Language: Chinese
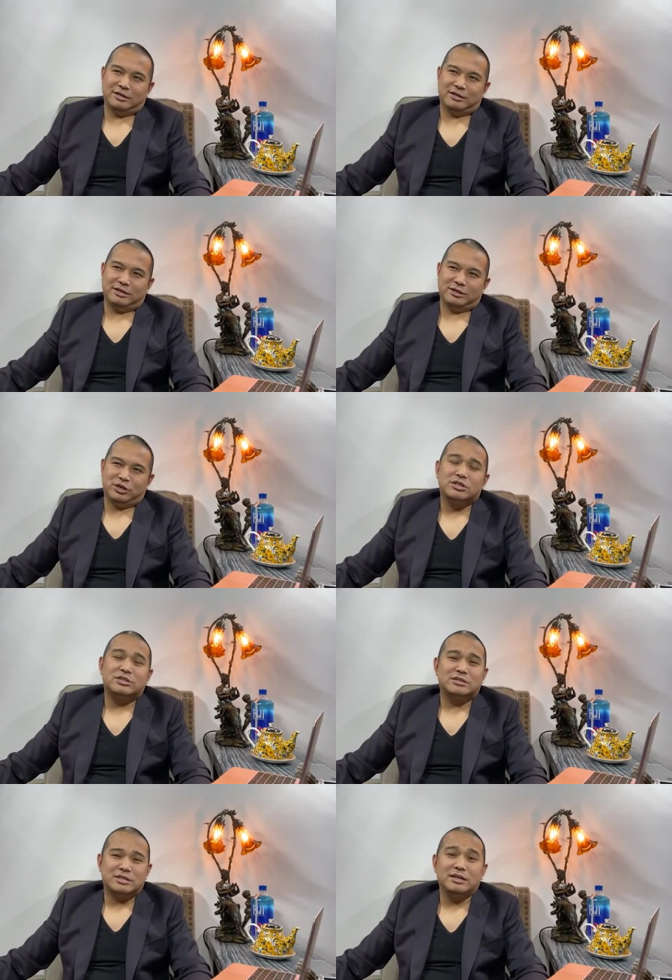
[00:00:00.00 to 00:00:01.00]
呃确
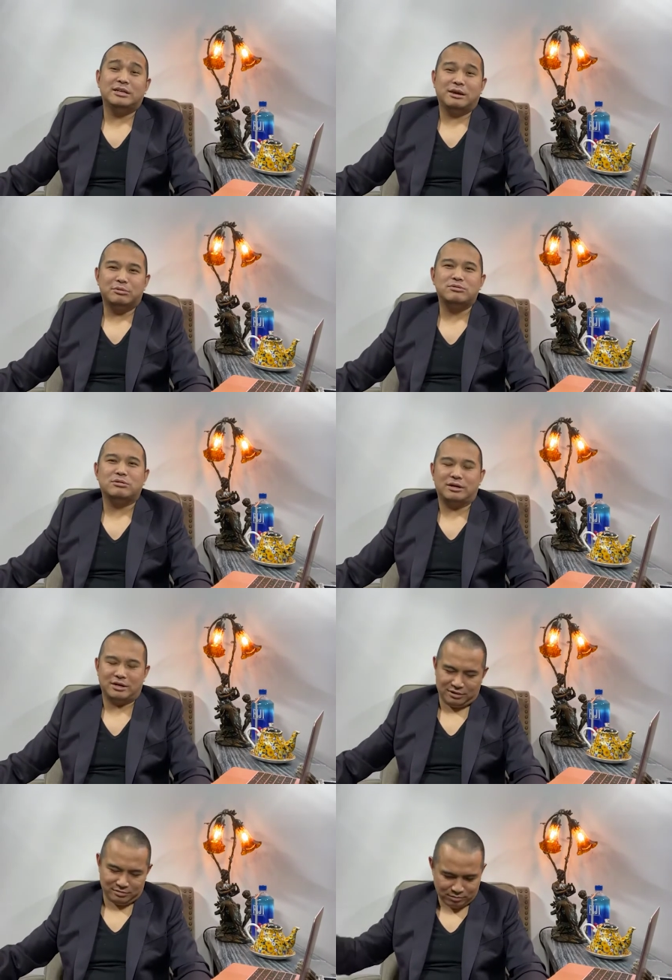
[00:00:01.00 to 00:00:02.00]
实生意也不错
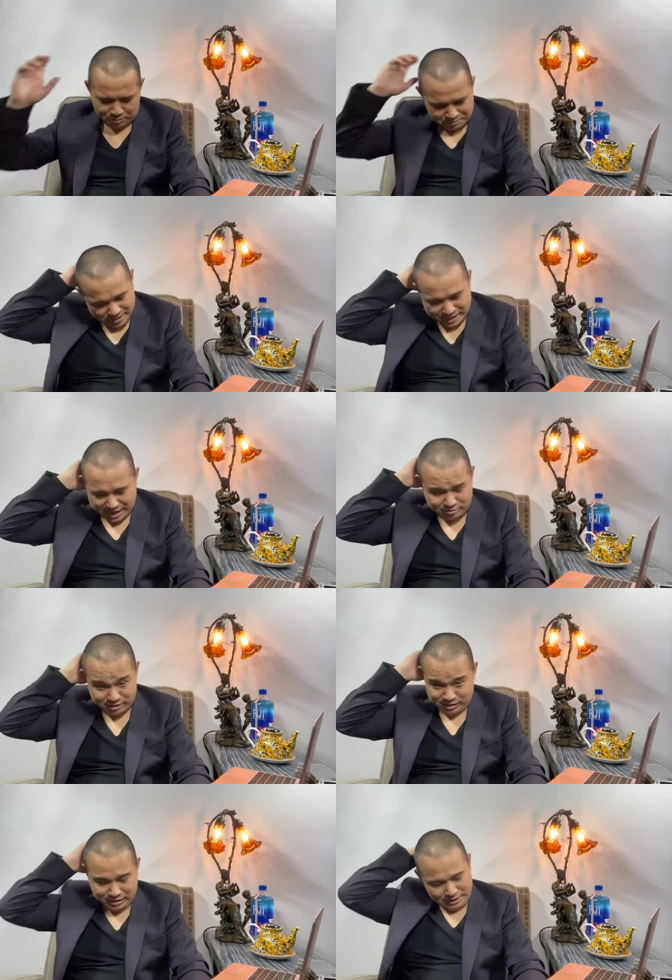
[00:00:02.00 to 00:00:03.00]
啊，因为我本来
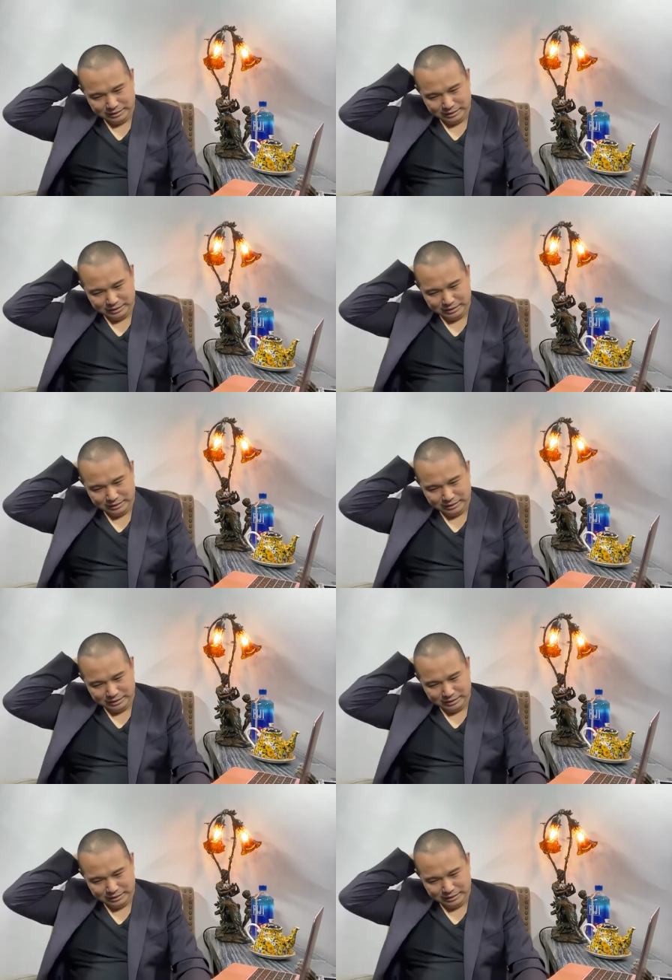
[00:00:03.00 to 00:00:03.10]
对，